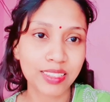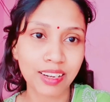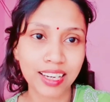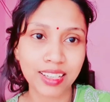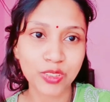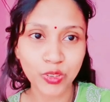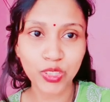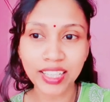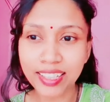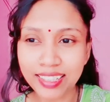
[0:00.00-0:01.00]
वाला जो होता है
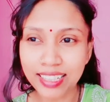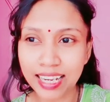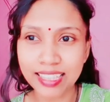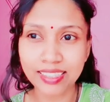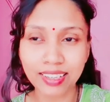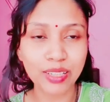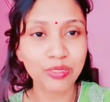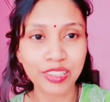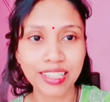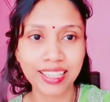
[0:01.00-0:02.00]
ना रिलैक्स वाली
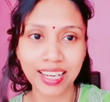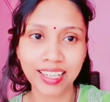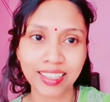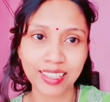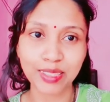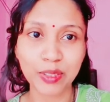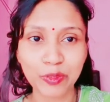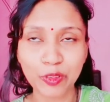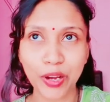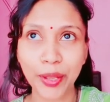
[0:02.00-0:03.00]
फीलिंग आए अंदर से वो
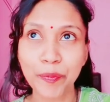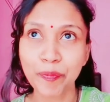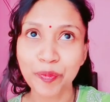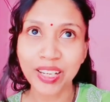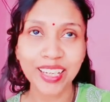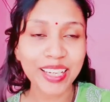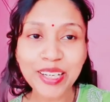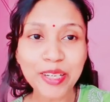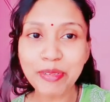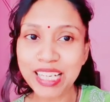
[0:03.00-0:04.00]
आए लेकिन
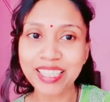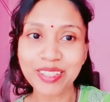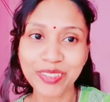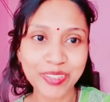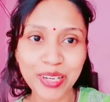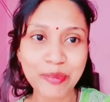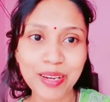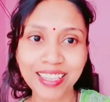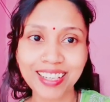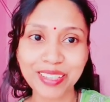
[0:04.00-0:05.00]
कभी ऐसा हो नहीं
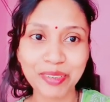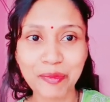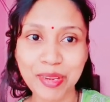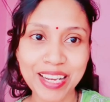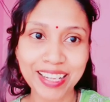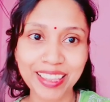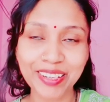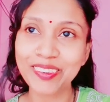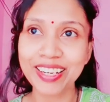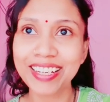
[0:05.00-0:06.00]
पाता जब आप निकलते हो
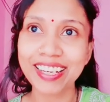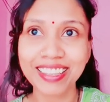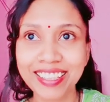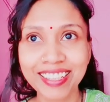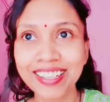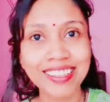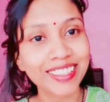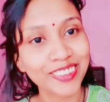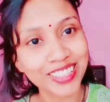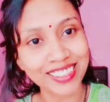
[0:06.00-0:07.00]
ना निकलते निकलते तो
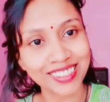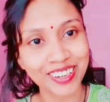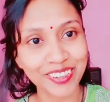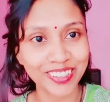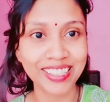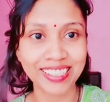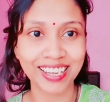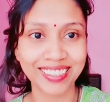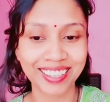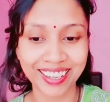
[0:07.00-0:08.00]
कचरा हो ही
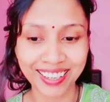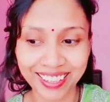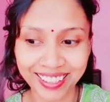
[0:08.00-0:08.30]
जाता है